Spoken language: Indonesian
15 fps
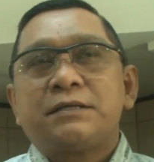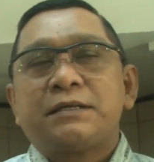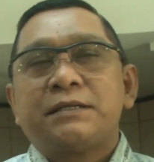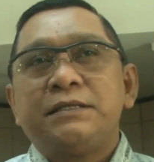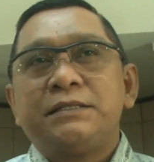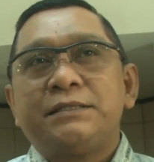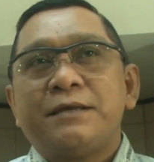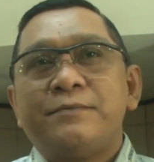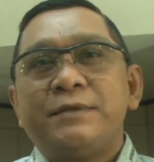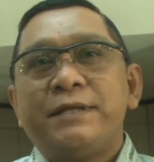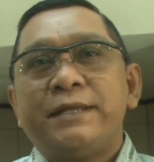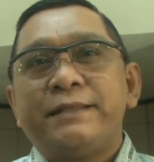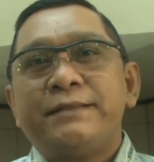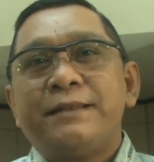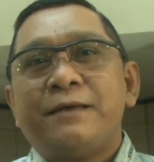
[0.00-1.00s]
kita
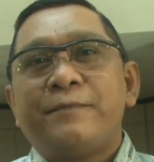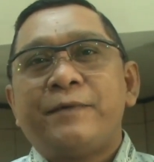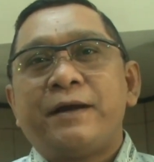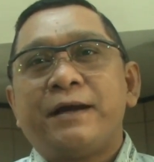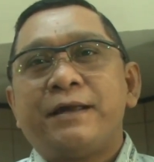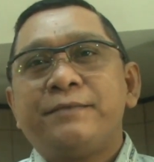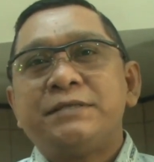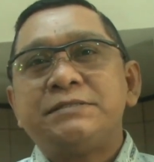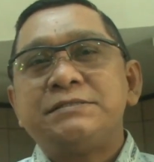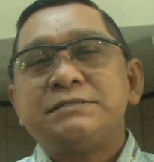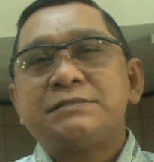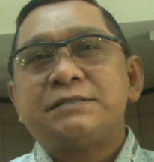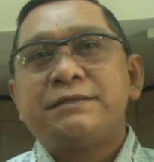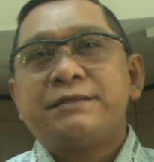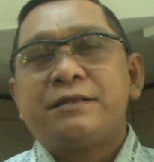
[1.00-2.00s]
melihat di lapangan masih
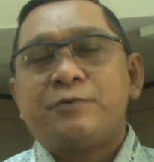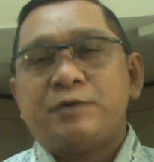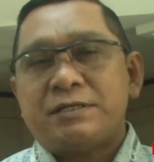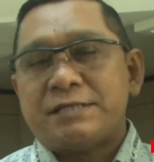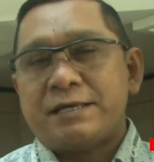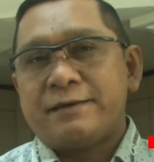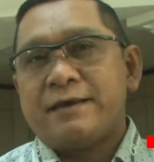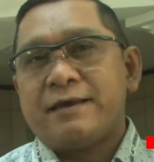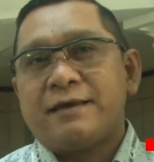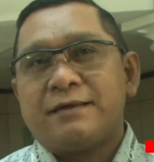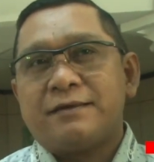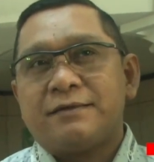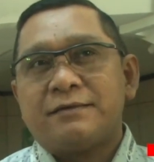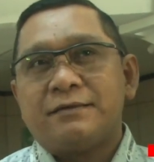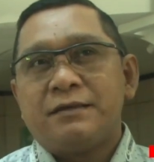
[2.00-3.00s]
sekedar wacana.
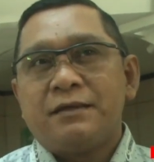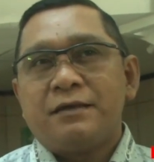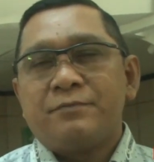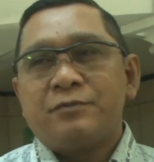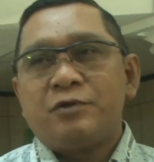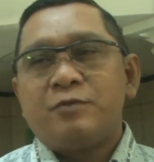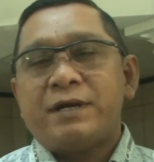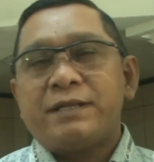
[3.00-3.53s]
Belum